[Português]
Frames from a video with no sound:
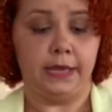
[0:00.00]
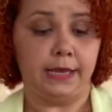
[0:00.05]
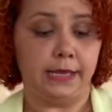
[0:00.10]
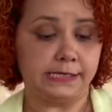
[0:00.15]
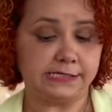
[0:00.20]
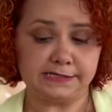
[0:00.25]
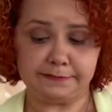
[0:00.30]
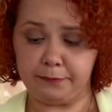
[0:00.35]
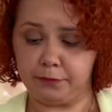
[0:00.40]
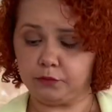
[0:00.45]

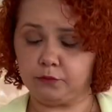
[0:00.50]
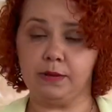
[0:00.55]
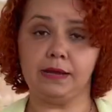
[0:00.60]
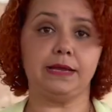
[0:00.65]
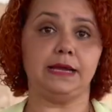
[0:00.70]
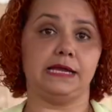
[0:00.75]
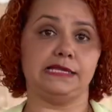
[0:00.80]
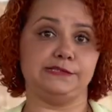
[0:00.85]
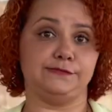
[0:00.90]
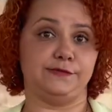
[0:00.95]
E se por um
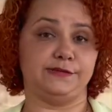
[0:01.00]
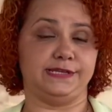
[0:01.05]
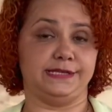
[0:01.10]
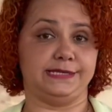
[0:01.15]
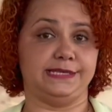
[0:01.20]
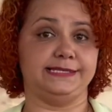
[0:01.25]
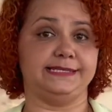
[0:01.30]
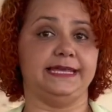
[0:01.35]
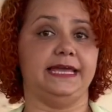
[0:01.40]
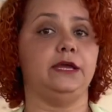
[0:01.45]
acaso você
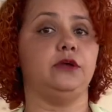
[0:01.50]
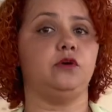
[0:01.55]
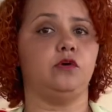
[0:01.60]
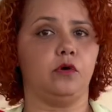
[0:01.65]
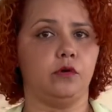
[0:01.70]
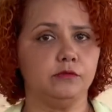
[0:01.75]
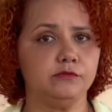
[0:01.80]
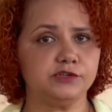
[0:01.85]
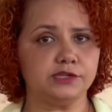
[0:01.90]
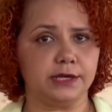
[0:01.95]
quiser
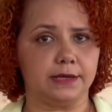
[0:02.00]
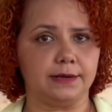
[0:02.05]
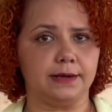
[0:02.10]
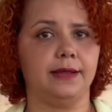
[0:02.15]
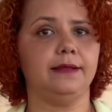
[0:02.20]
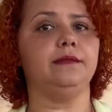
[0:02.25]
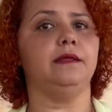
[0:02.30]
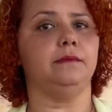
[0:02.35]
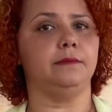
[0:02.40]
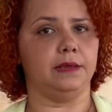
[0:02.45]

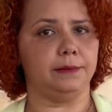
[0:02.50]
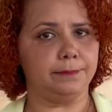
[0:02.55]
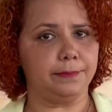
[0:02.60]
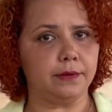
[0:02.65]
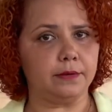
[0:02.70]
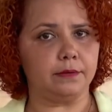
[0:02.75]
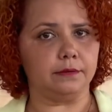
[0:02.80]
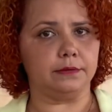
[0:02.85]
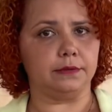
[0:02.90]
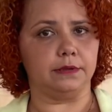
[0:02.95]
congelar, também
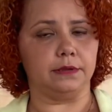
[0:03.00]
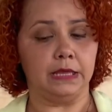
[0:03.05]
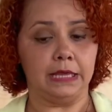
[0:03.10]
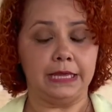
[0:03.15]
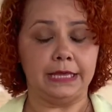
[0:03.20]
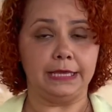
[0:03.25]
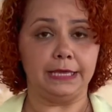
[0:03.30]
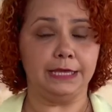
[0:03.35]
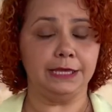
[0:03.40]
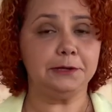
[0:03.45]
pode.
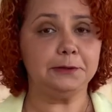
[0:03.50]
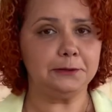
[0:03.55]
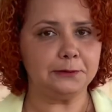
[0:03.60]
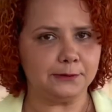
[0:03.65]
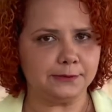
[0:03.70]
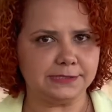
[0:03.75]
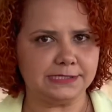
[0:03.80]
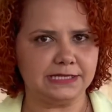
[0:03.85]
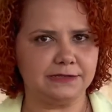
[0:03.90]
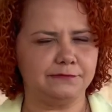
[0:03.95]

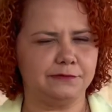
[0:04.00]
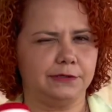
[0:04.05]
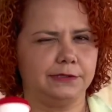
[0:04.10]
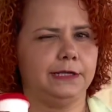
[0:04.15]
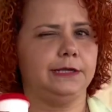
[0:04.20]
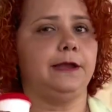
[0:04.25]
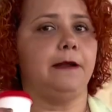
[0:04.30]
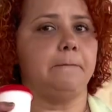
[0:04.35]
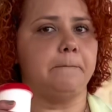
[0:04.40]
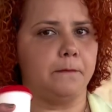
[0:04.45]
Inclusive, uma
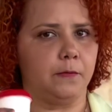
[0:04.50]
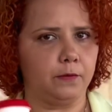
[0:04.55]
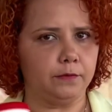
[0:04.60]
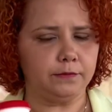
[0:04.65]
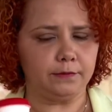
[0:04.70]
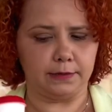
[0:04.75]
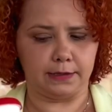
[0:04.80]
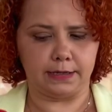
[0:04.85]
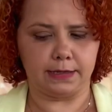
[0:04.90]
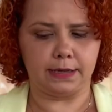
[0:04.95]
dica
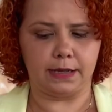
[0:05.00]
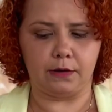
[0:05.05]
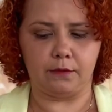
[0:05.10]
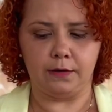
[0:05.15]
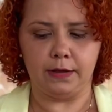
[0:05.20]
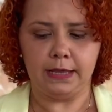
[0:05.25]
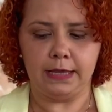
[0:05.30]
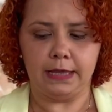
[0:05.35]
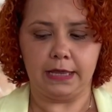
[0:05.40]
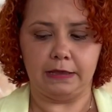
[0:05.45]
muito
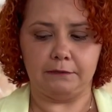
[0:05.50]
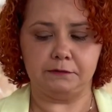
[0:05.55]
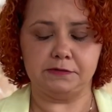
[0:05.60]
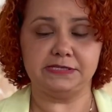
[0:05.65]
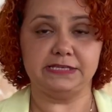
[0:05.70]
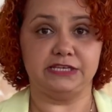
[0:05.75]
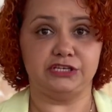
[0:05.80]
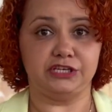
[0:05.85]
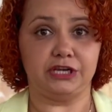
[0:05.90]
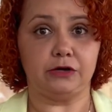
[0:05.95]
legal é
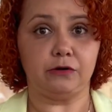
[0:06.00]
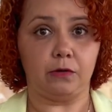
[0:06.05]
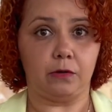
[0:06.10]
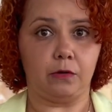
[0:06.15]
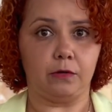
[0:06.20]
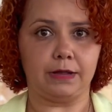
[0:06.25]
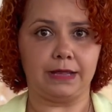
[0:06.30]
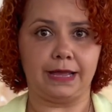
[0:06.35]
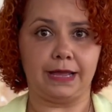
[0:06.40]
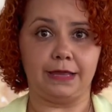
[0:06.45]
você já
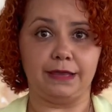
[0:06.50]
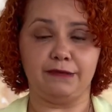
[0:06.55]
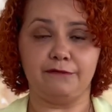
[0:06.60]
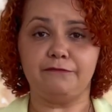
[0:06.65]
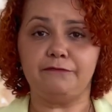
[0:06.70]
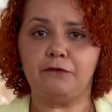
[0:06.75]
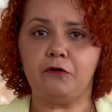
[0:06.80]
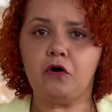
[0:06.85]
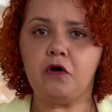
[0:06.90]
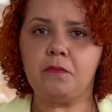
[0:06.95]
colocar em
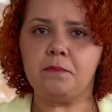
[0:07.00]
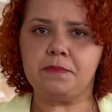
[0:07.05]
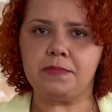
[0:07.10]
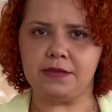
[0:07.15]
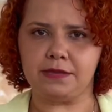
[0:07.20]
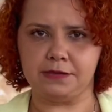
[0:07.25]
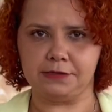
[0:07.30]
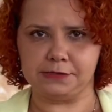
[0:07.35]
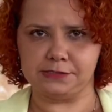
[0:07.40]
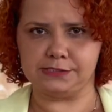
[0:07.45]

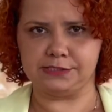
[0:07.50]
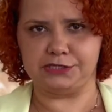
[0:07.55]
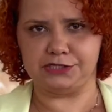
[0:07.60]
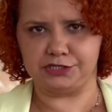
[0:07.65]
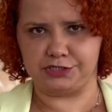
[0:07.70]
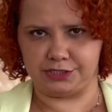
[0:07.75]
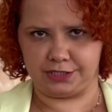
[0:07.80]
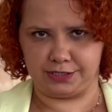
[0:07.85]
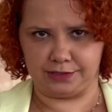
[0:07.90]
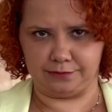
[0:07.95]
forminhas de
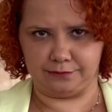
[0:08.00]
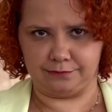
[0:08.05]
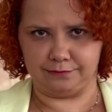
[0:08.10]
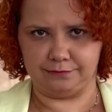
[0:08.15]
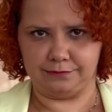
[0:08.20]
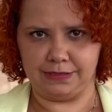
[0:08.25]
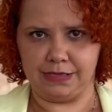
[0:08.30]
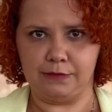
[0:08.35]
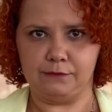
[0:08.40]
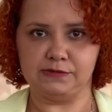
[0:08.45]
gelo.
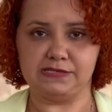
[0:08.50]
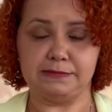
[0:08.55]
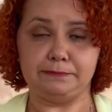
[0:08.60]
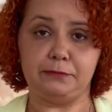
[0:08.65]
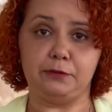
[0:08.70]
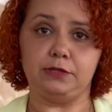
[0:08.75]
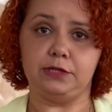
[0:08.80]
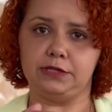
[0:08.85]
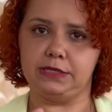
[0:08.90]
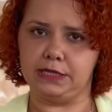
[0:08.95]
Você
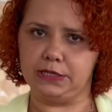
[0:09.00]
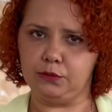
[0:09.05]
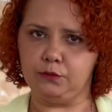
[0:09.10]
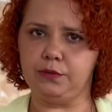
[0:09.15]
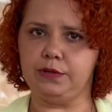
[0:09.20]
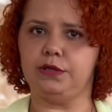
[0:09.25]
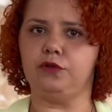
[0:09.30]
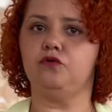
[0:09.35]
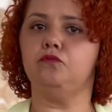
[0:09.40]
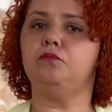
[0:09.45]
pode
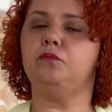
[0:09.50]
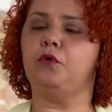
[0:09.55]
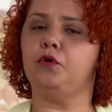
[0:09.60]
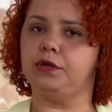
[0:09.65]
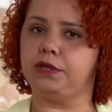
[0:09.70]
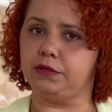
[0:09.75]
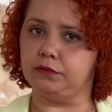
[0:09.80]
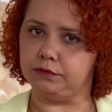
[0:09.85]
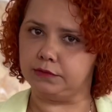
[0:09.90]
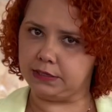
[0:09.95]
diluir um
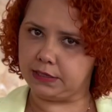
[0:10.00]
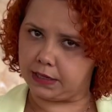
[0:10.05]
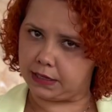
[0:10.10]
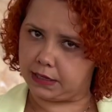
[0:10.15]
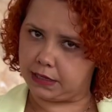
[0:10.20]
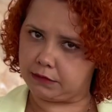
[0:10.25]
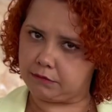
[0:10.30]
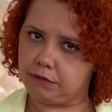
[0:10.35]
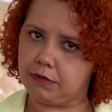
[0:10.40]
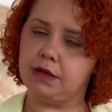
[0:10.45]
pouquinho de
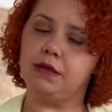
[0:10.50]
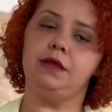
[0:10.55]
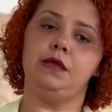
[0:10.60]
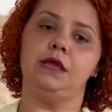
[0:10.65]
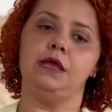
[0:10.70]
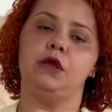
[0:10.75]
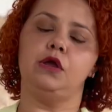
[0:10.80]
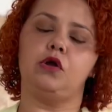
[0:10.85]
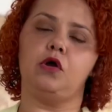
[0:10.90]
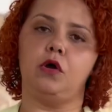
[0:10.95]
água,
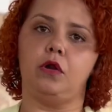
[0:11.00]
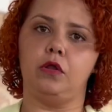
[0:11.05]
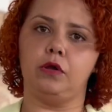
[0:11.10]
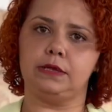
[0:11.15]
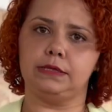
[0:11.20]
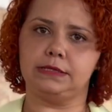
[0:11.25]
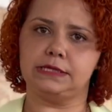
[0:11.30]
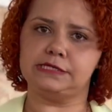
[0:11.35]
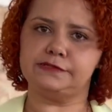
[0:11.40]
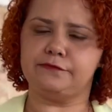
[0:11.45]

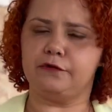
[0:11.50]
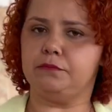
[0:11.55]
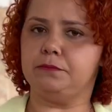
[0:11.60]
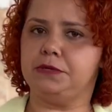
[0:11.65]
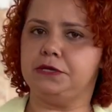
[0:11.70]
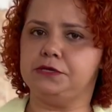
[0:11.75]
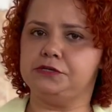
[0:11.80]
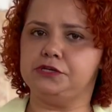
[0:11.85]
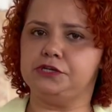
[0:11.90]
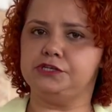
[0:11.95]
coloca nas
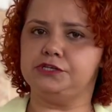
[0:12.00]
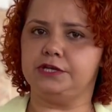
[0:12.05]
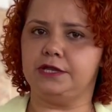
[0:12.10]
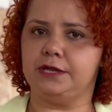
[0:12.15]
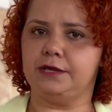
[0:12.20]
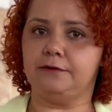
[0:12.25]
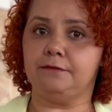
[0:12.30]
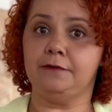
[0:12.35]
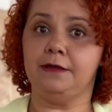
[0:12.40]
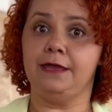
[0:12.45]
forminhas de
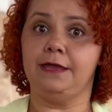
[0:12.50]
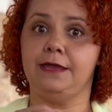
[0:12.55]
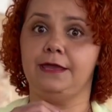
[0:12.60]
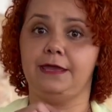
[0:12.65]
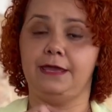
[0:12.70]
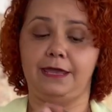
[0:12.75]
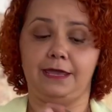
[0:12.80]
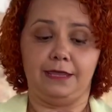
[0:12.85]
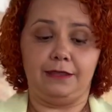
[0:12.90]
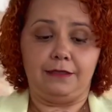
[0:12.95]
gelo
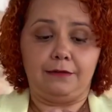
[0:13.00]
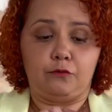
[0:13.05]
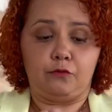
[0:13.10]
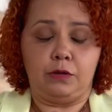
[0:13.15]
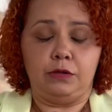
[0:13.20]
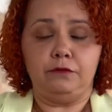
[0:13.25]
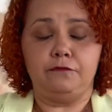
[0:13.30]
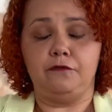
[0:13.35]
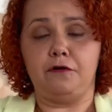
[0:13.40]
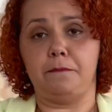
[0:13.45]
e
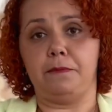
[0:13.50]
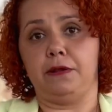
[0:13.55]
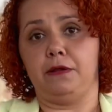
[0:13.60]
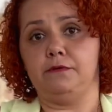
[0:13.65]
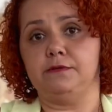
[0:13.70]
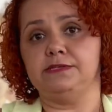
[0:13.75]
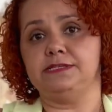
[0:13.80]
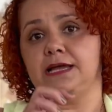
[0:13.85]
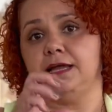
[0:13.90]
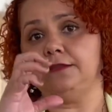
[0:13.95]
quando for
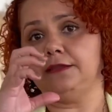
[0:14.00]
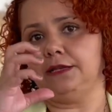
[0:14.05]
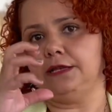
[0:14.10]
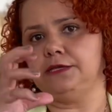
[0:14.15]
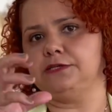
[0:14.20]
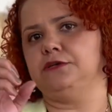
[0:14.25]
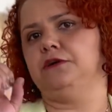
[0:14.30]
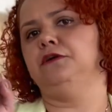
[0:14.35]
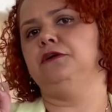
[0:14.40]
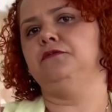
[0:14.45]
para usar, tira
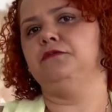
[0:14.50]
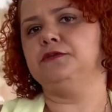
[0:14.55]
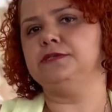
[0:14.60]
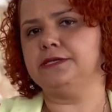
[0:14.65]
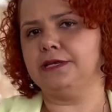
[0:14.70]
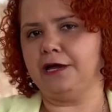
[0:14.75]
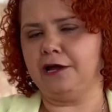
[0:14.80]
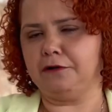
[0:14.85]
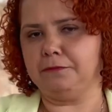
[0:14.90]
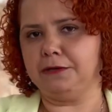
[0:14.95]
só o que
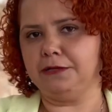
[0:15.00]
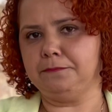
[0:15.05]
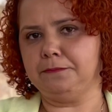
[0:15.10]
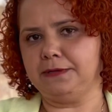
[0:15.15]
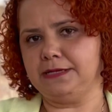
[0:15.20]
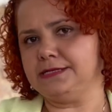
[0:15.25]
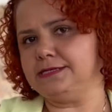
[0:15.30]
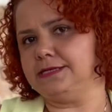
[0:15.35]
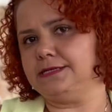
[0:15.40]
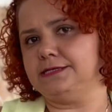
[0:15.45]
você realmente
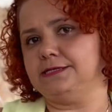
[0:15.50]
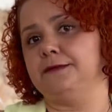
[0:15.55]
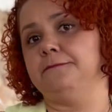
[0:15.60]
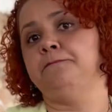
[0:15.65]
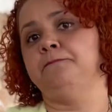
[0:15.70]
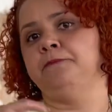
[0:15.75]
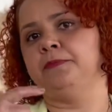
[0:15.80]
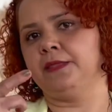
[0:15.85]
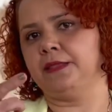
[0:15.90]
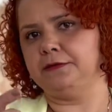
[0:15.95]
precisa.
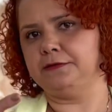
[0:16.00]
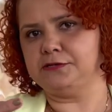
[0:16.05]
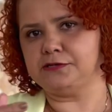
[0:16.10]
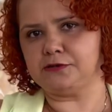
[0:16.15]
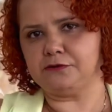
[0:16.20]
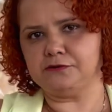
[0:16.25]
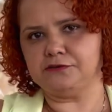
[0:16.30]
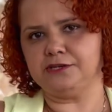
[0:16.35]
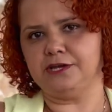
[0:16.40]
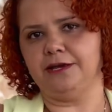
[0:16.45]

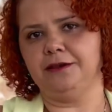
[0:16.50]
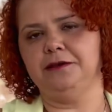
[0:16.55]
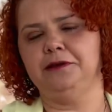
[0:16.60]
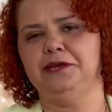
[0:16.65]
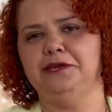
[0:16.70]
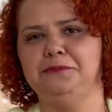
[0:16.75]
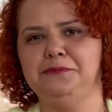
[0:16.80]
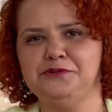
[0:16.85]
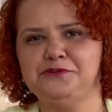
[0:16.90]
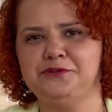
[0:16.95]
Descongela
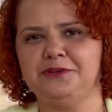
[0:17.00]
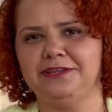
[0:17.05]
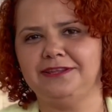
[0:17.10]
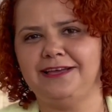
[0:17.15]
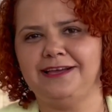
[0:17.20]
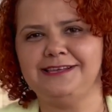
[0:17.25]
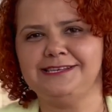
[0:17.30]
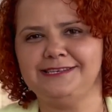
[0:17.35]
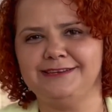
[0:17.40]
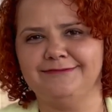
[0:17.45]
e mistura
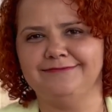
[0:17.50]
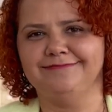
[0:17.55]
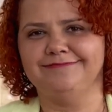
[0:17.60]
na ração.